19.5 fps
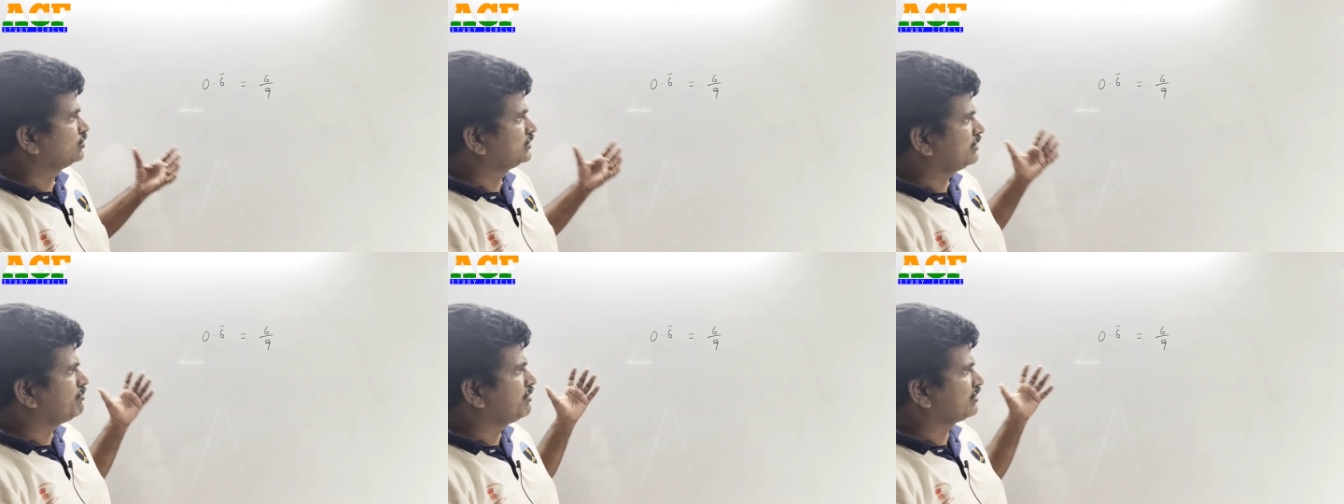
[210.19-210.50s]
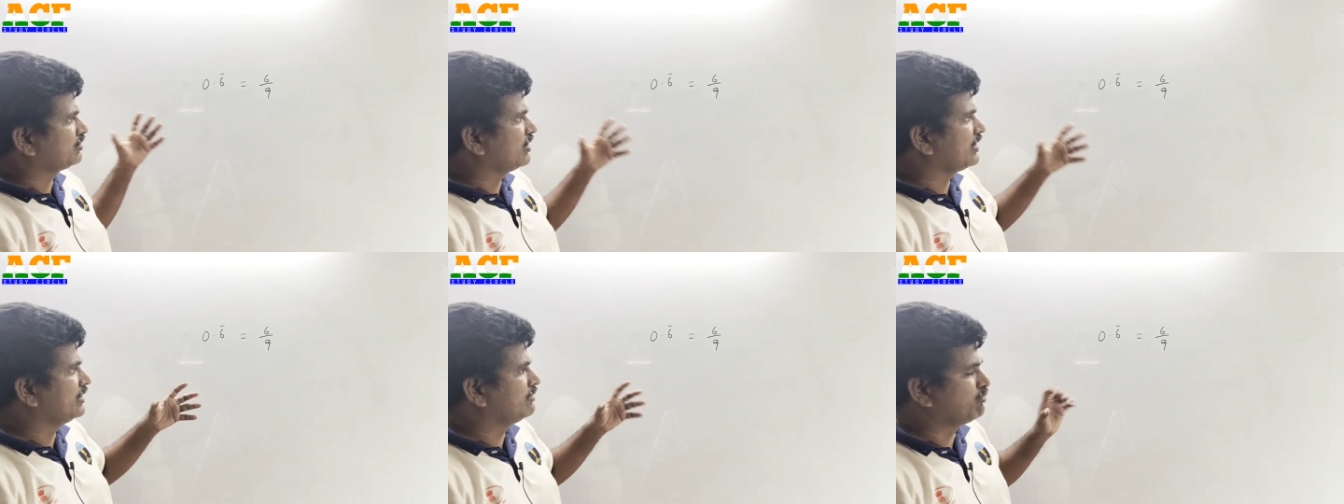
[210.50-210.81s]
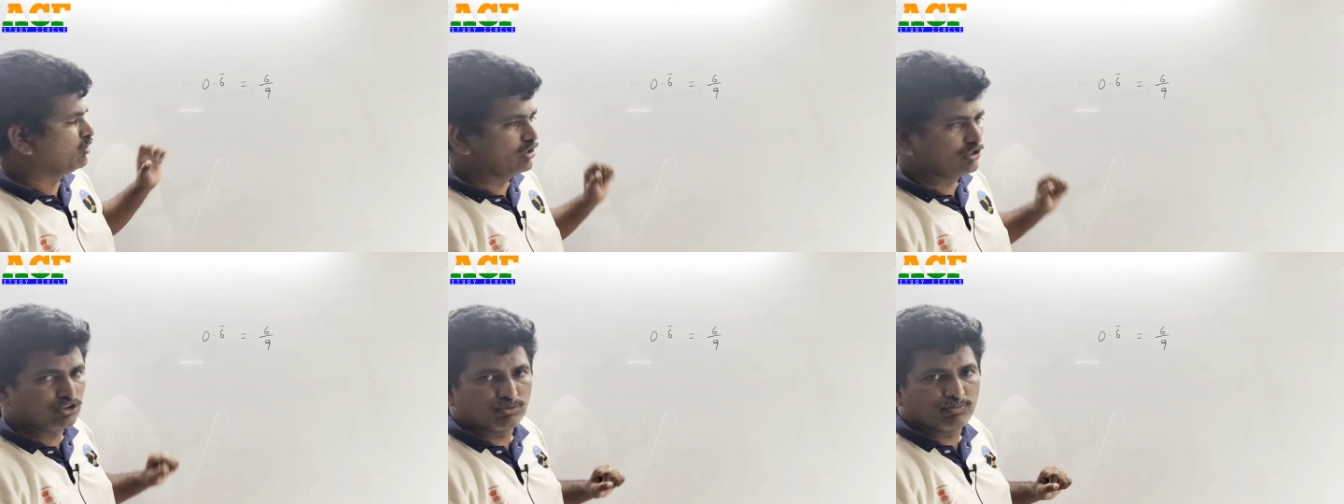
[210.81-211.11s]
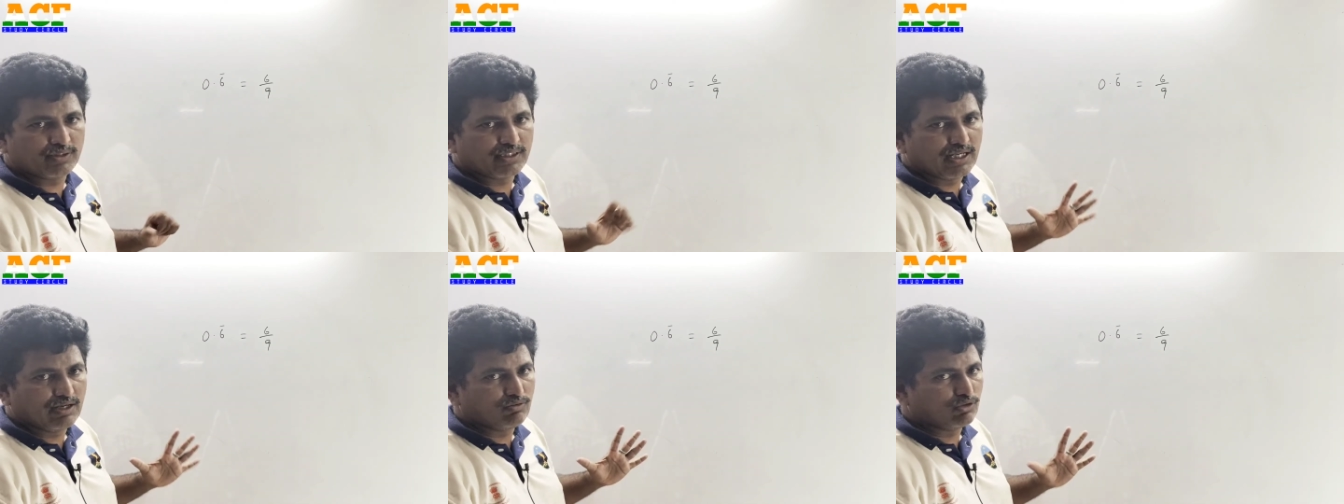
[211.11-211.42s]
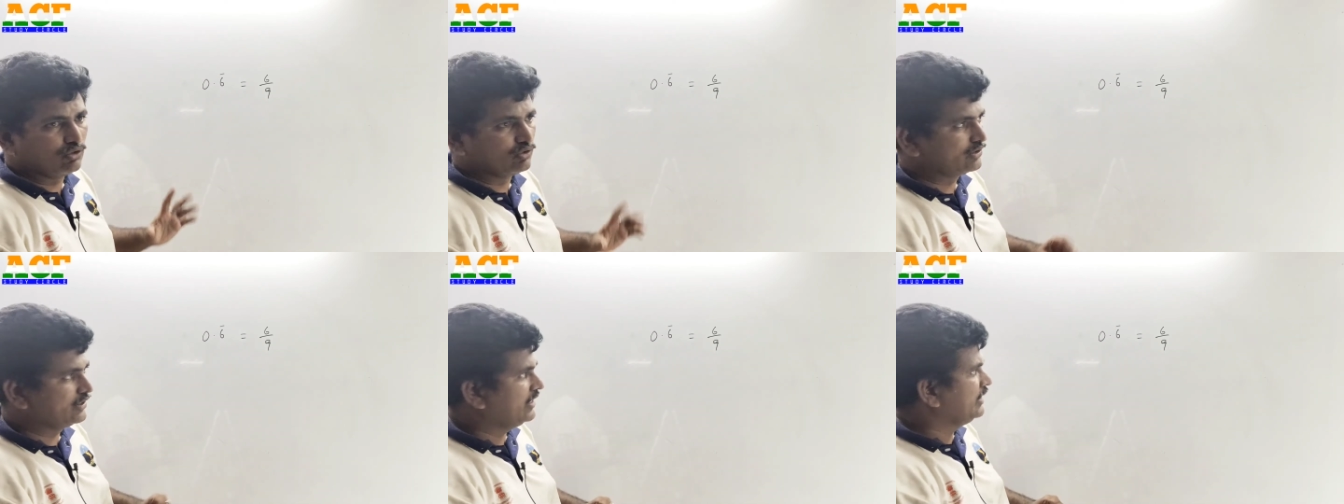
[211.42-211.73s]
చూస్తే మొత్తం అన్ని మోడల్స్ మీకు
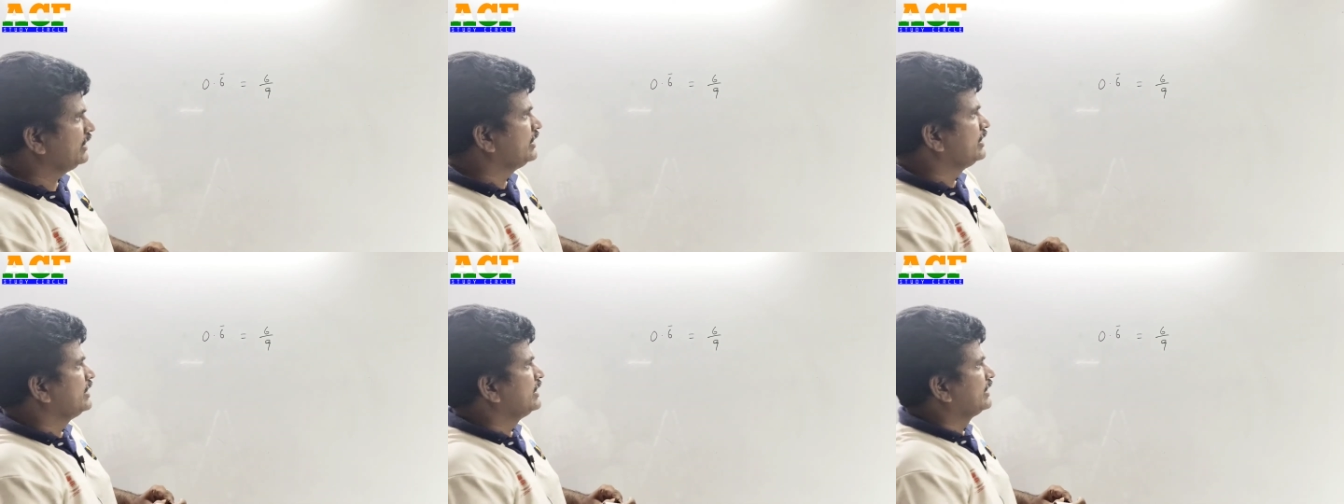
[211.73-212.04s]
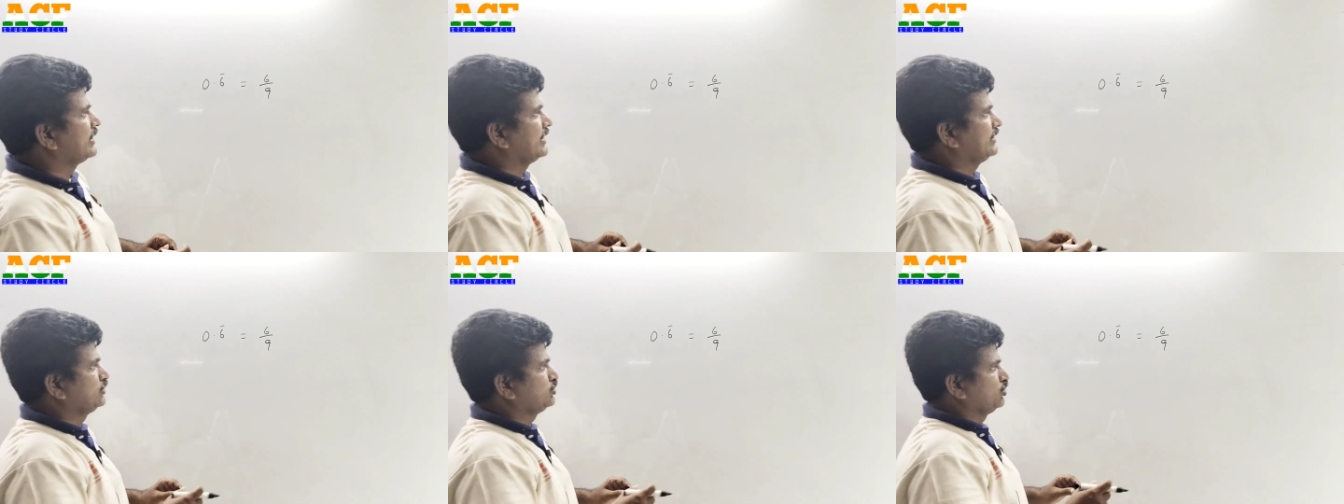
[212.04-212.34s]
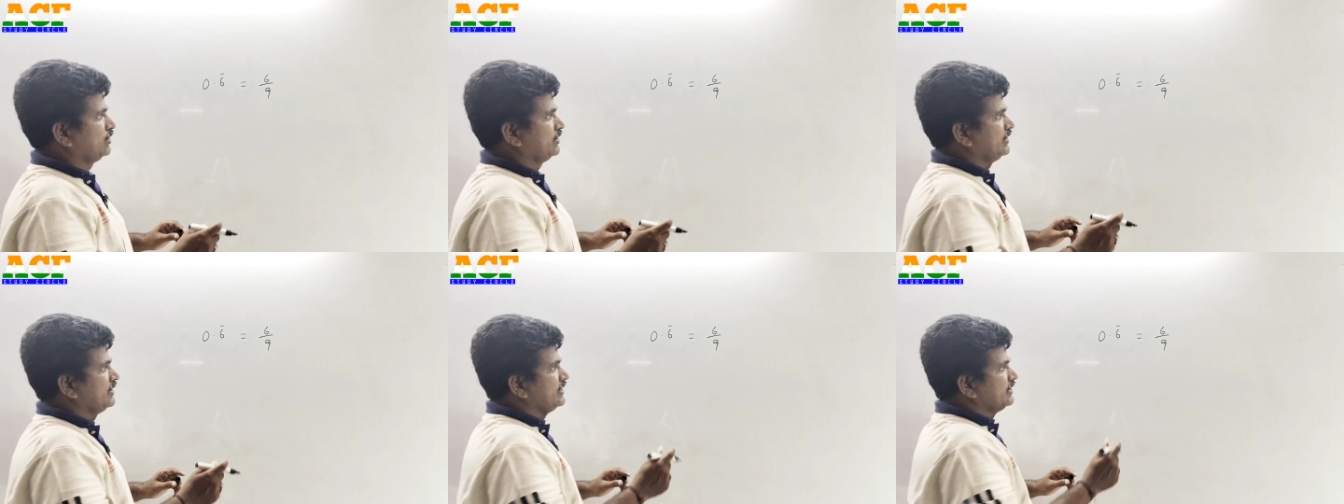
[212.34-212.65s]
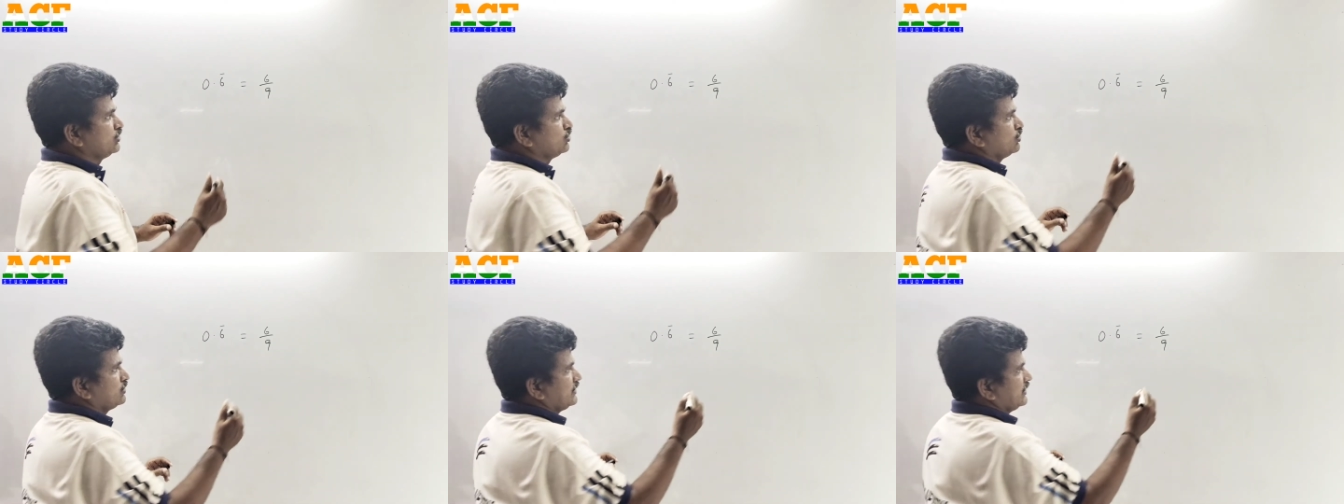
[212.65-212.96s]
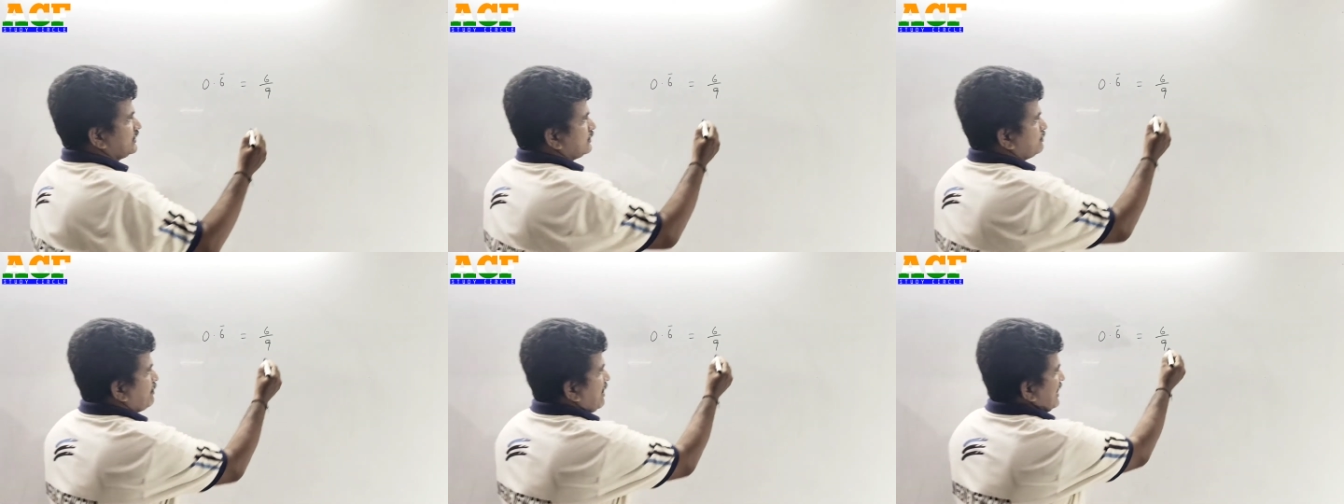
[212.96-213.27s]
కవర్ అవుతాయి రైట్ చూడండి సో సిక్స్